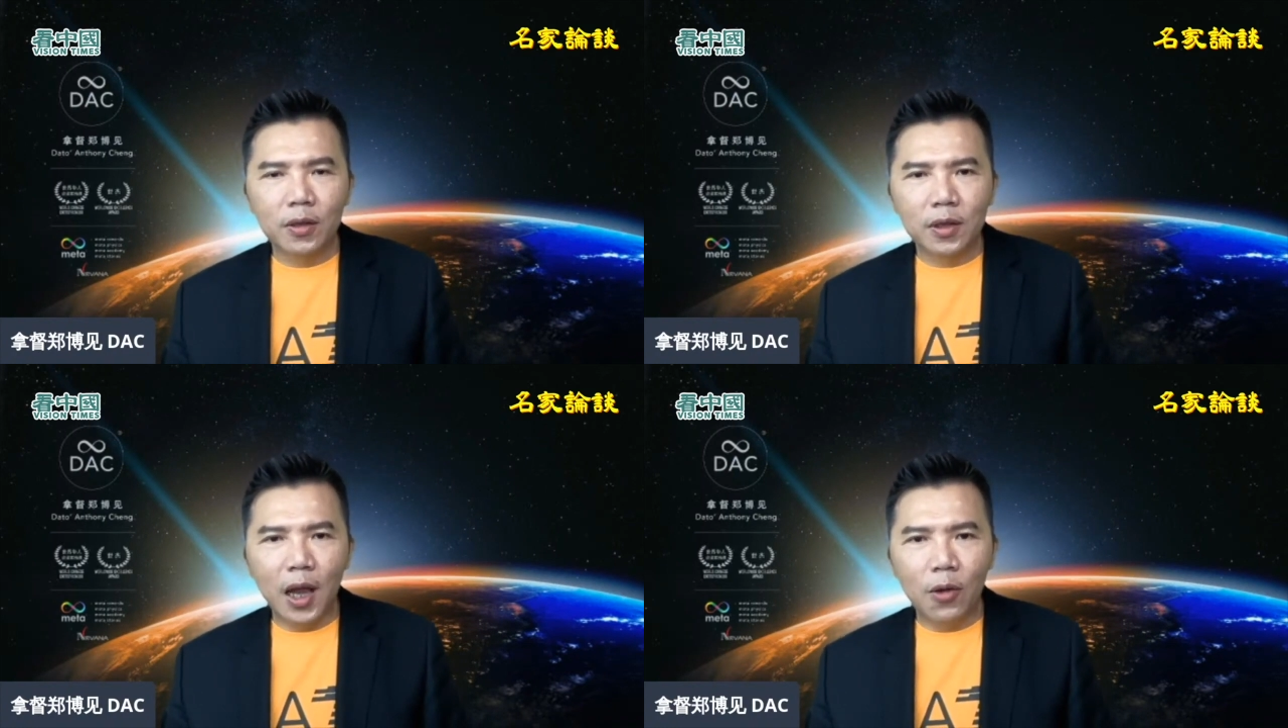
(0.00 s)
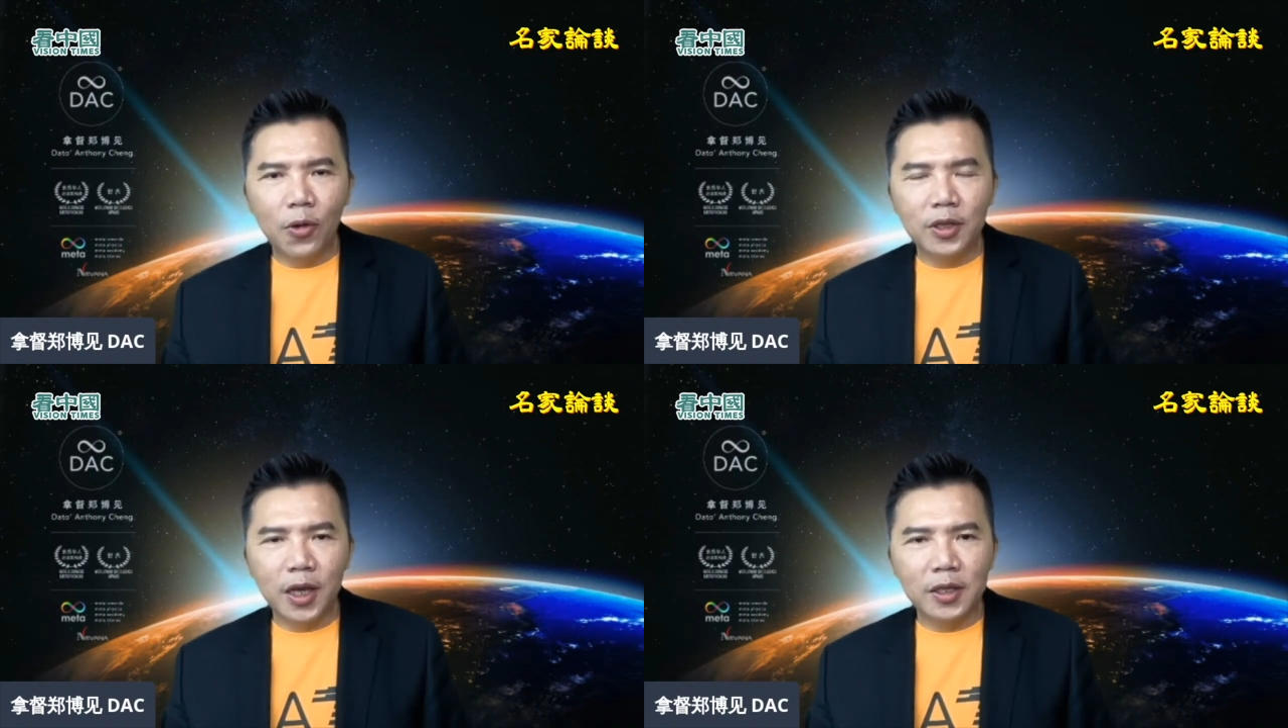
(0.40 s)
它会
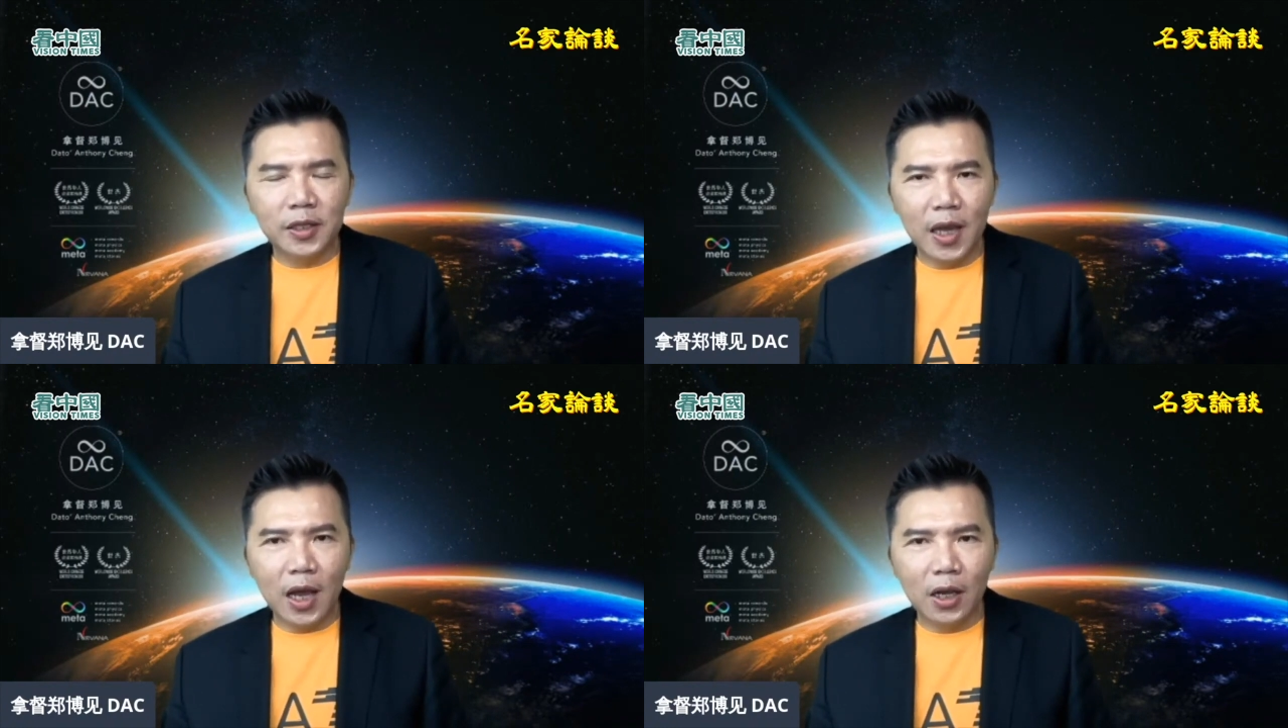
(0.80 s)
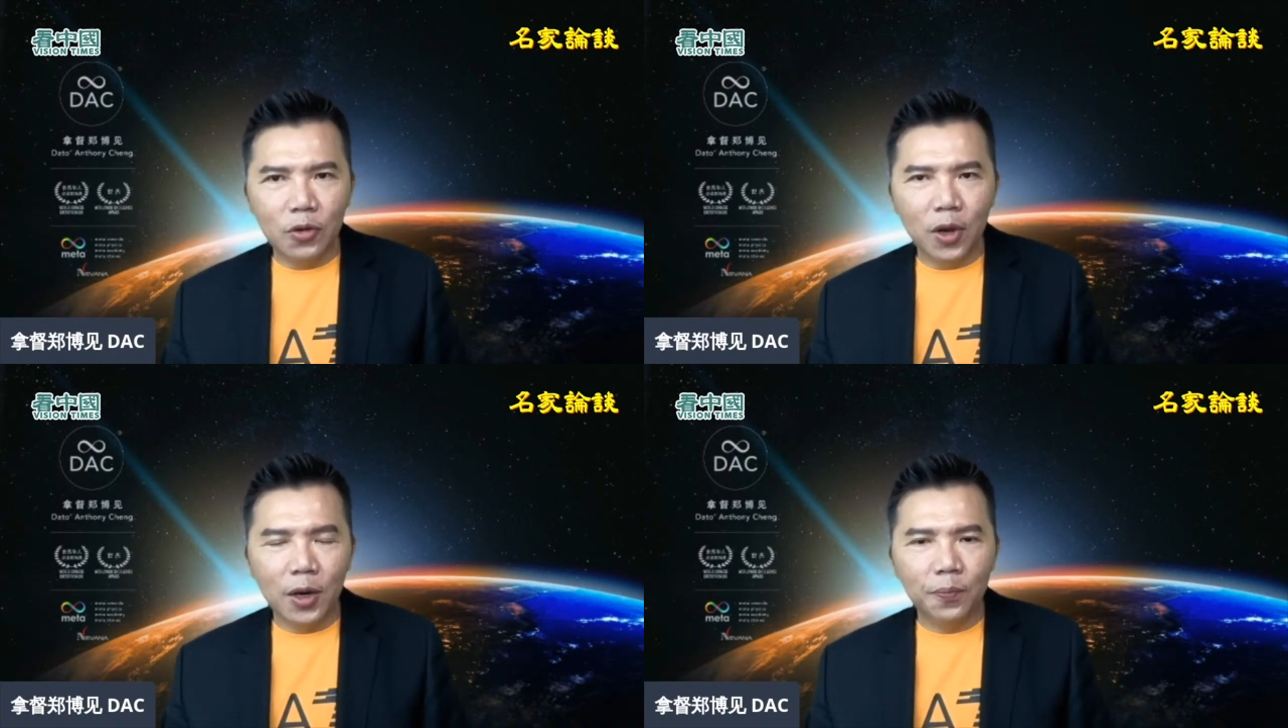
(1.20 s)
在下个
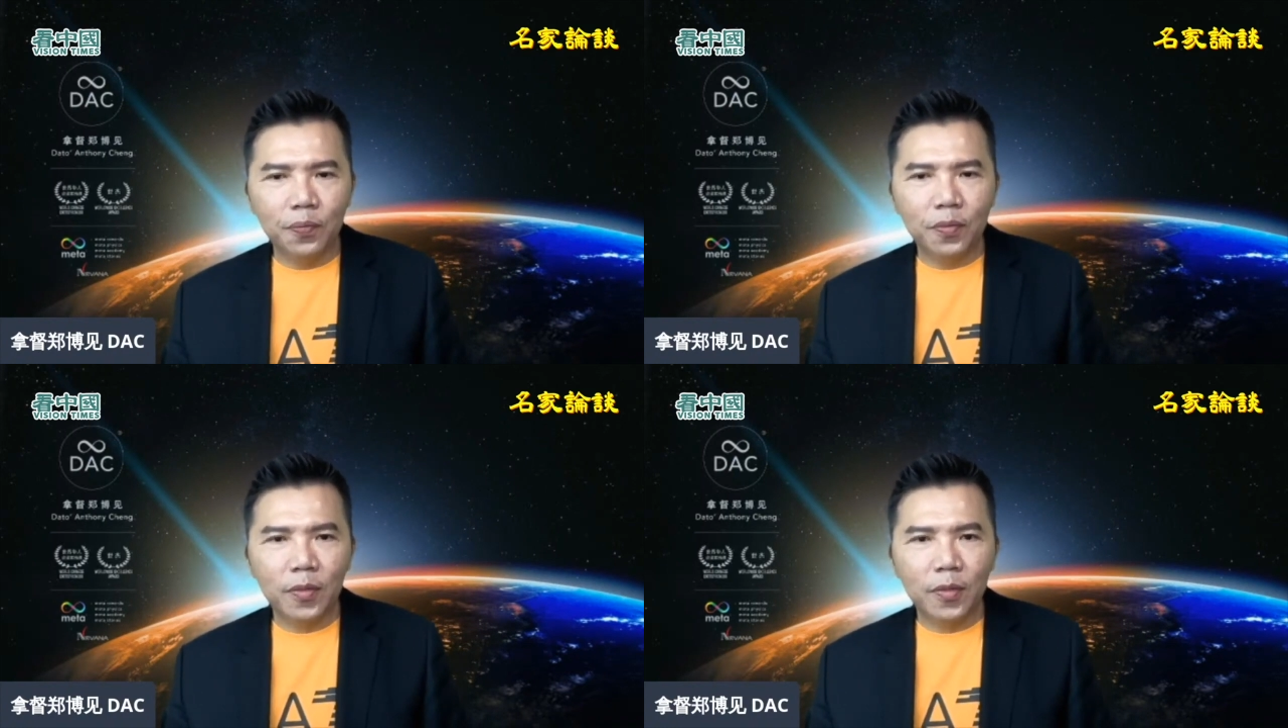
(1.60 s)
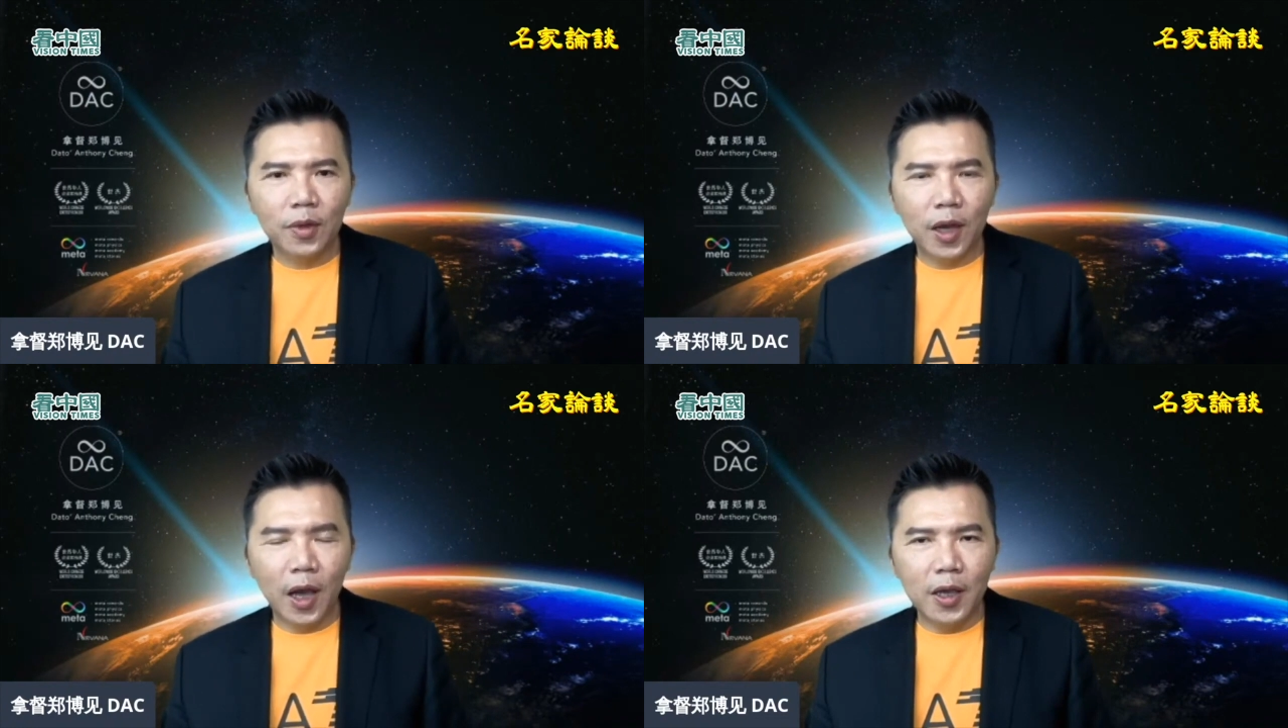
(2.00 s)
月
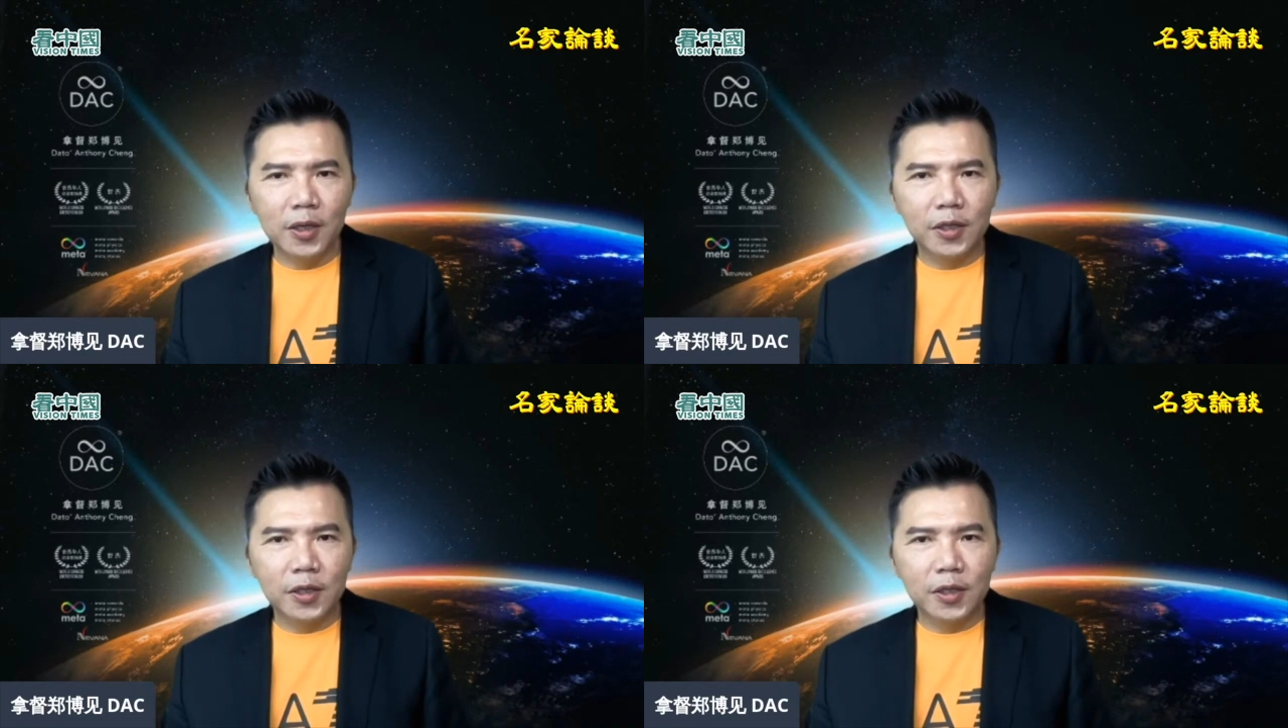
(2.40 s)
开